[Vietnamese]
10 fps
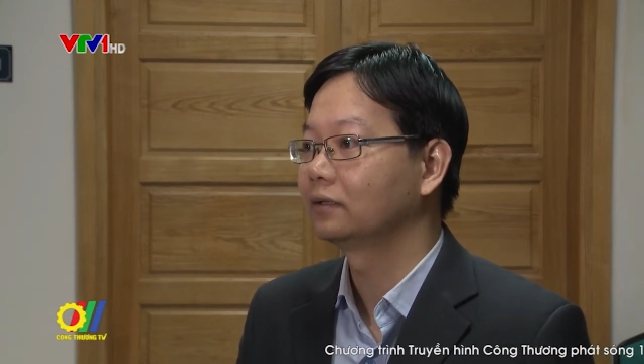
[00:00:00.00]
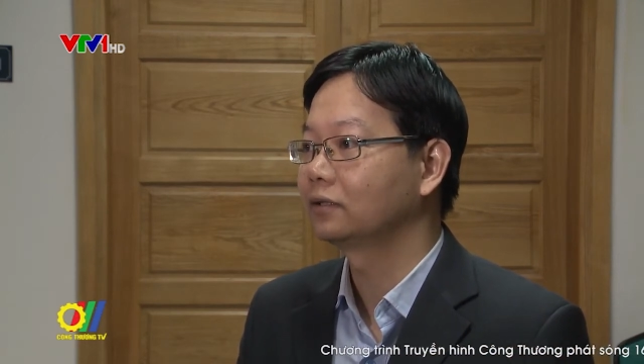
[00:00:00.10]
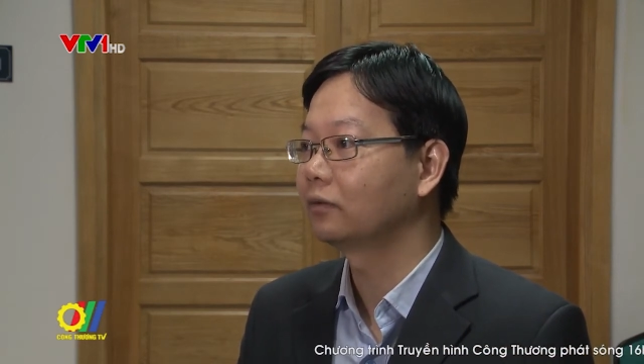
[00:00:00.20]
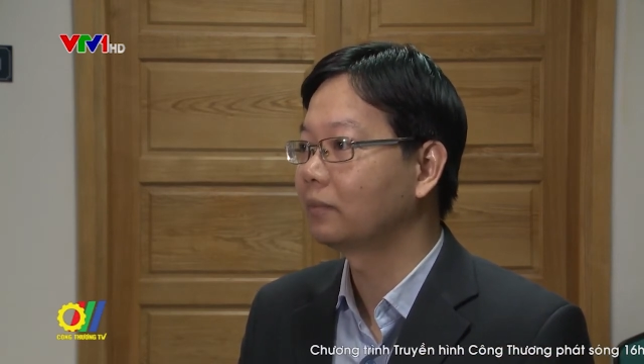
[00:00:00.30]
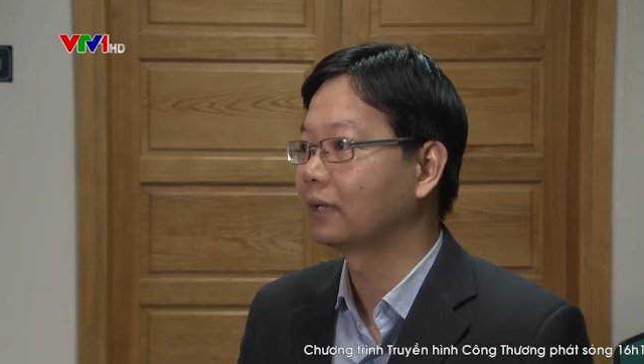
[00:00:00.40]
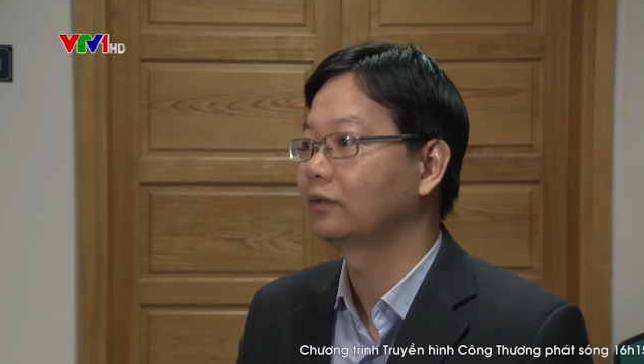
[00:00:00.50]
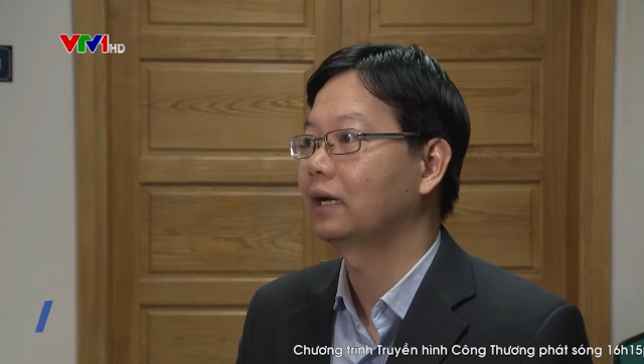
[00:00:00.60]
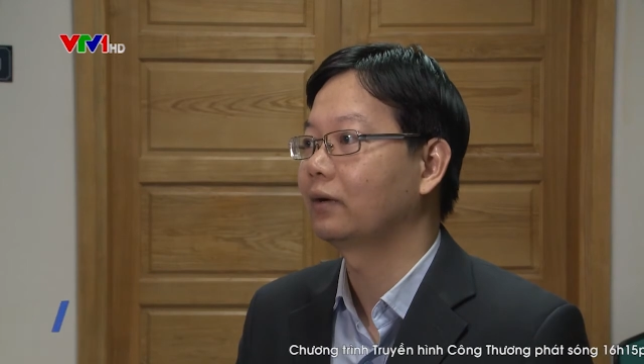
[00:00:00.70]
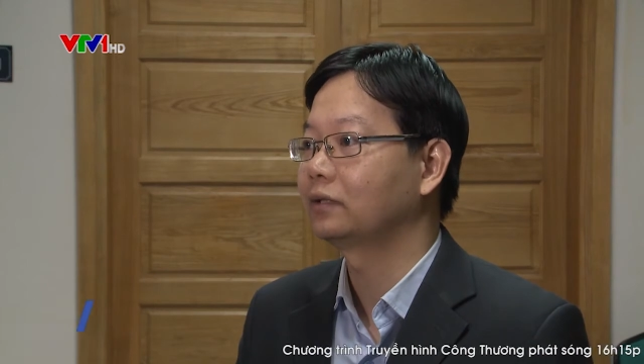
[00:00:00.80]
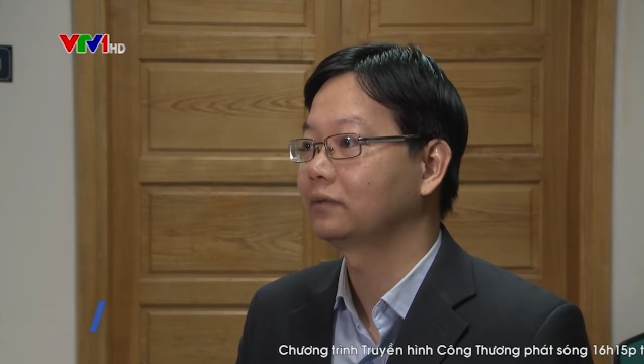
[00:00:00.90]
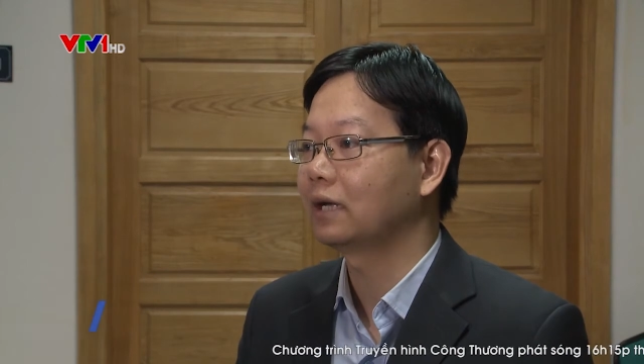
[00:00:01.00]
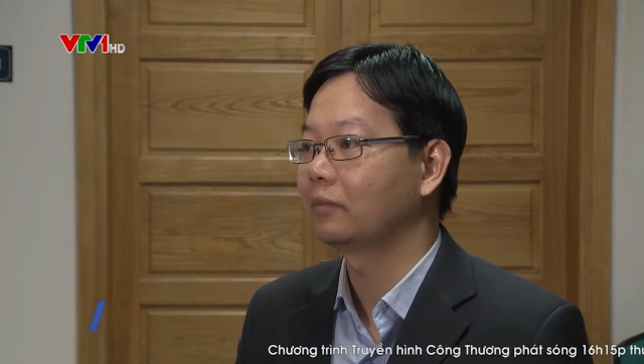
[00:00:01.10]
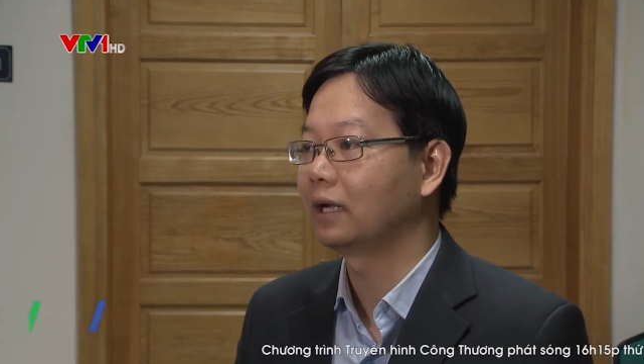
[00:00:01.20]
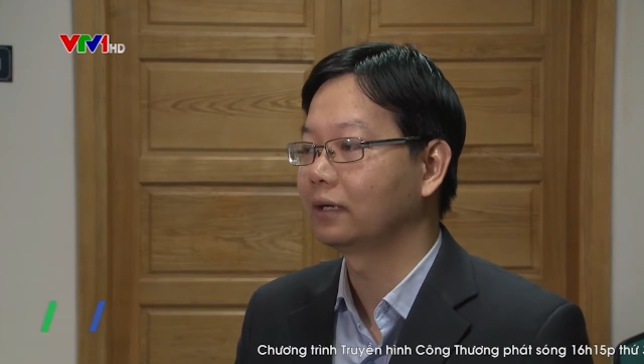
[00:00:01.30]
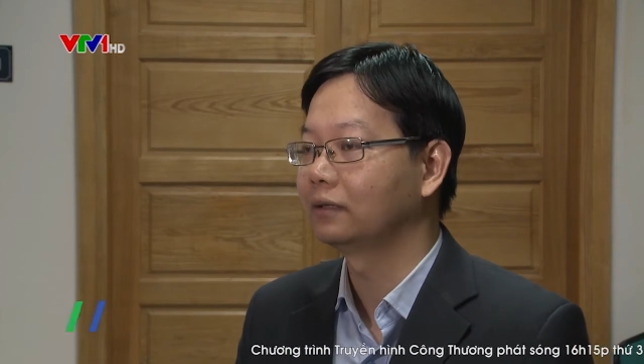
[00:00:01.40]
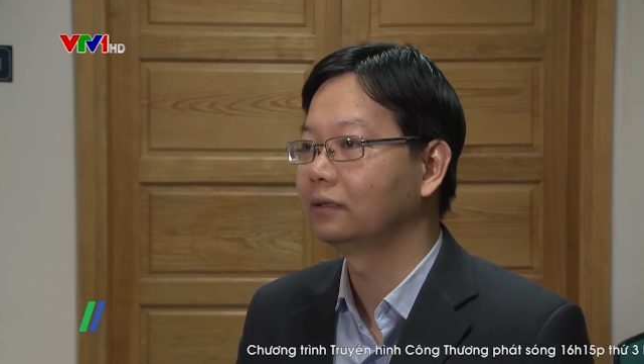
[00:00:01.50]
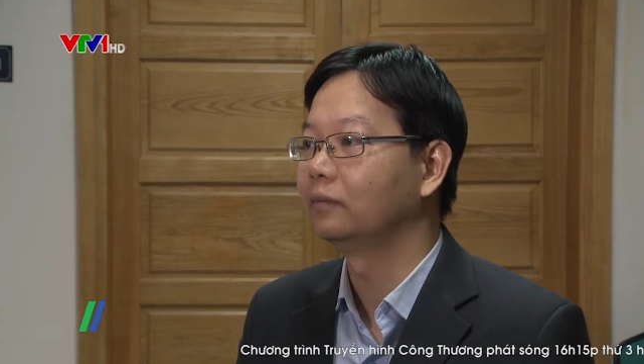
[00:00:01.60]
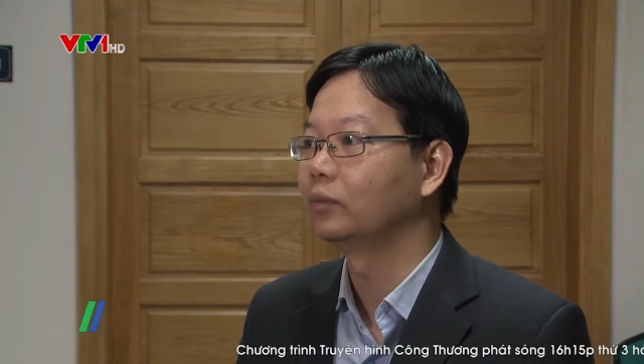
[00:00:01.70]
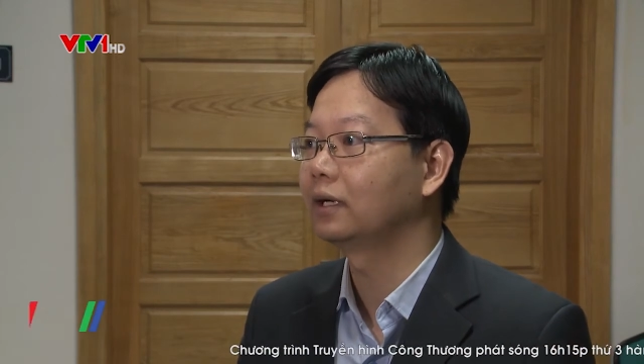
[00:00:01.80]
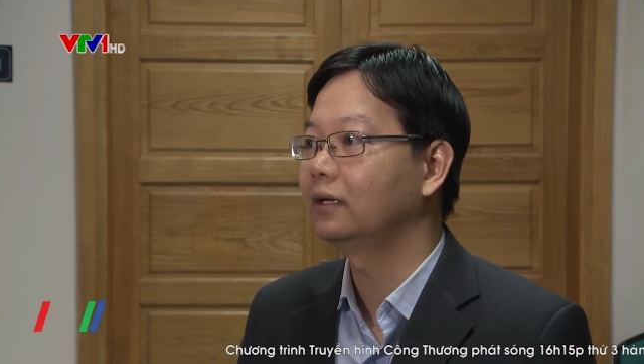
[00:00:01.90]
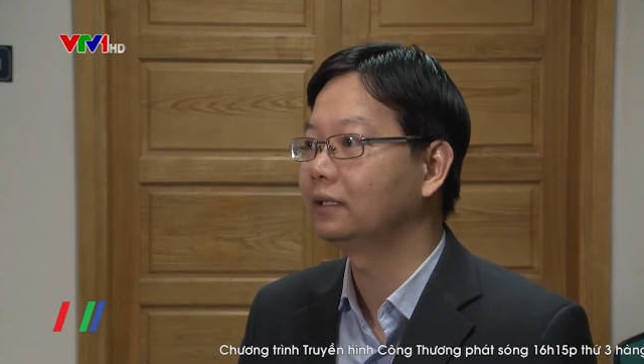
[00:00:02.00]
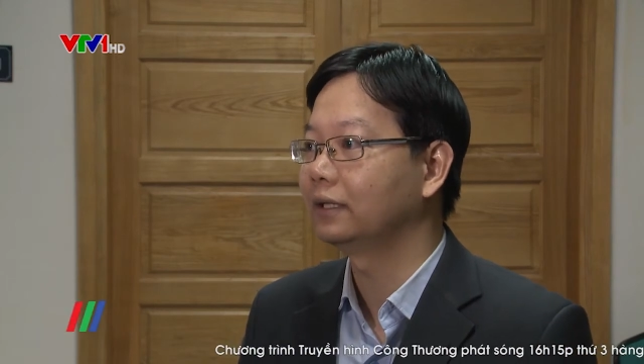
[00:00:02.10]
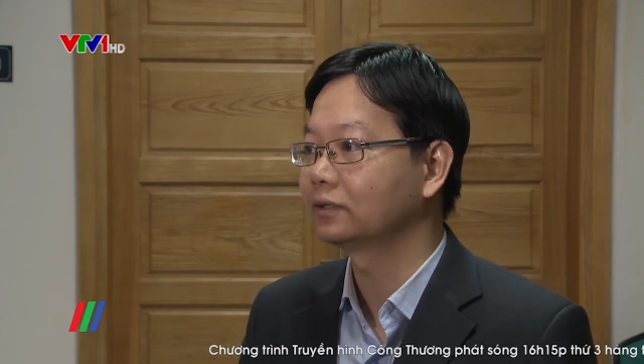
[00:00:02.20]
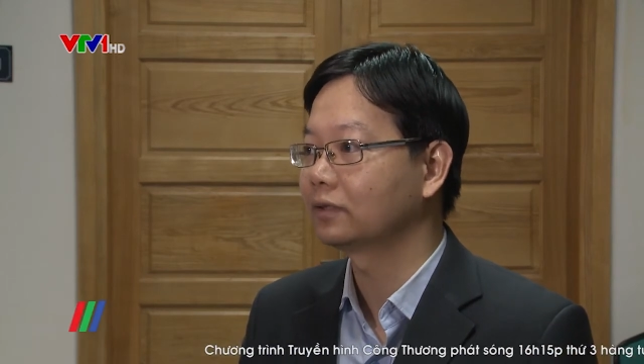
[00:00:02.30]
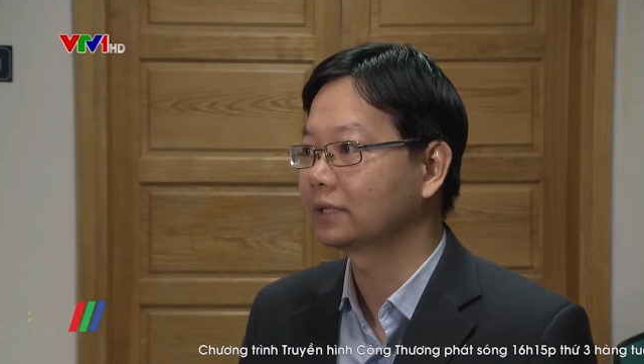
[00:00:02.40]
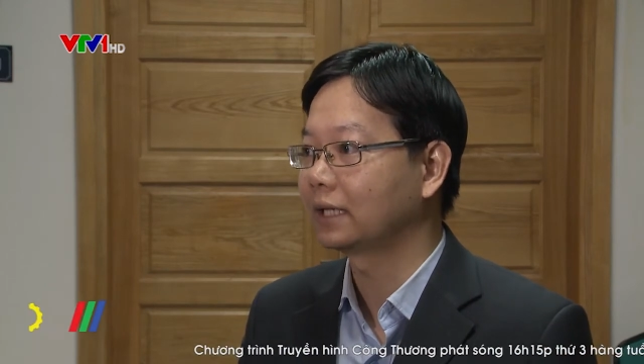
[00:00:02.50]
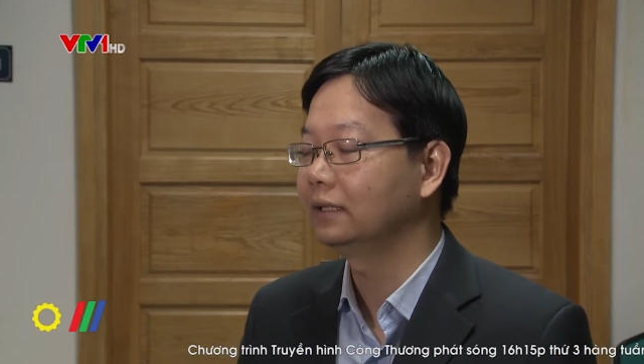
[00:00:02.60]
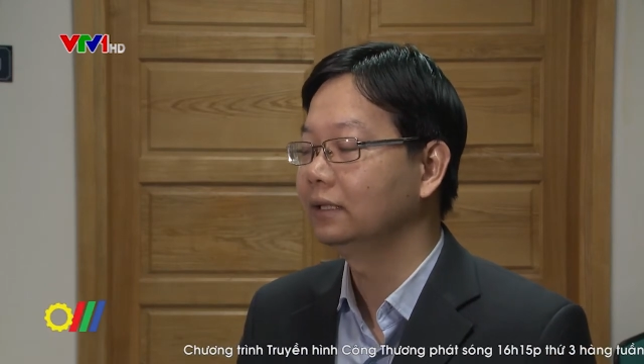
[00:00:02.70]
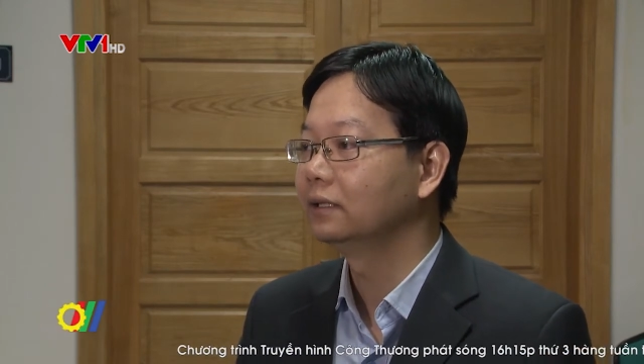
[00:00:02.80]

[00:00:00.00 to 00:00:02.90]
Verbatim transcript: cho bản thân hàng hóa chúng ta mà là được hưởng một cái lợi thế so sánh